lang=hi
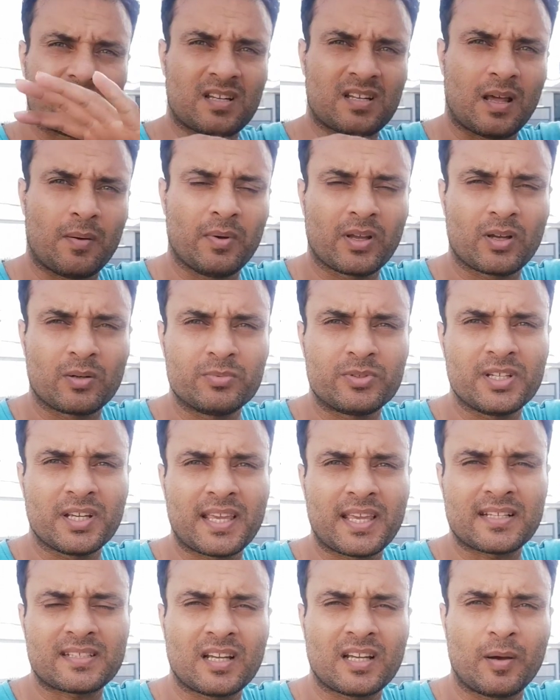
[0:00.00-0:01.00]
अल्लाम जी
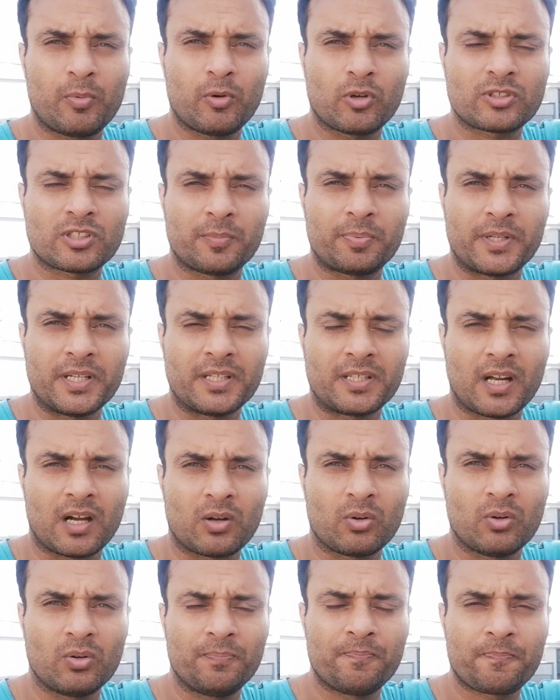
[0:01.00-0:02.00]
कैसे हैं आप लोग सब ठीक
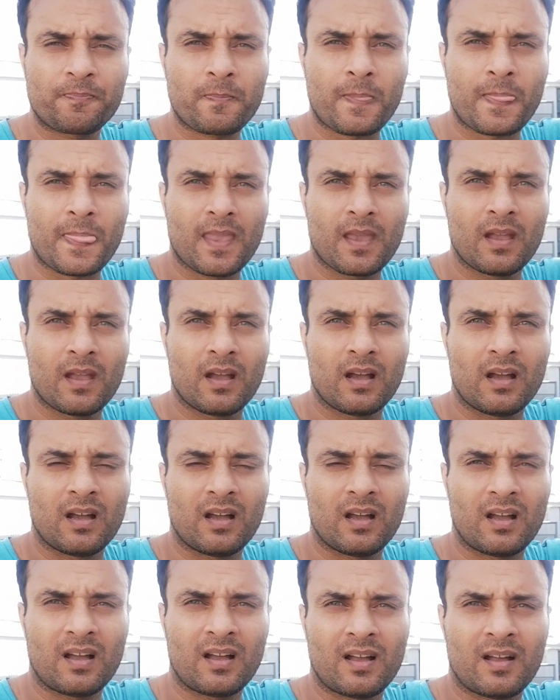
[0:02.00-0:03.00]
ठाक हो
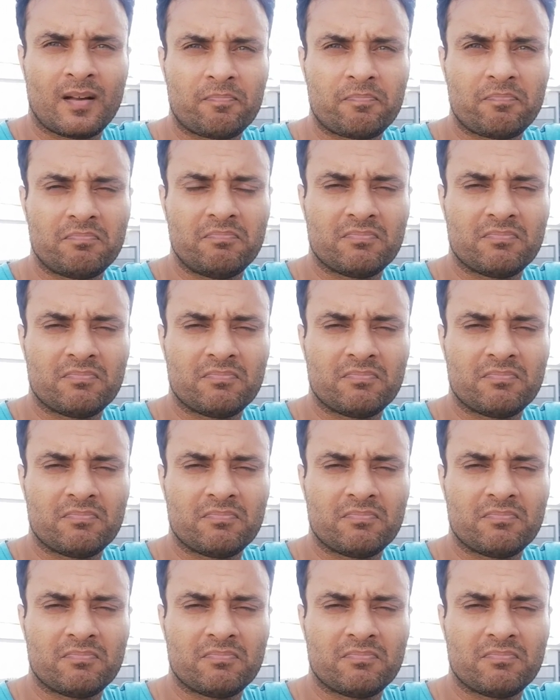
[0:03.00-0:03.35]
आ,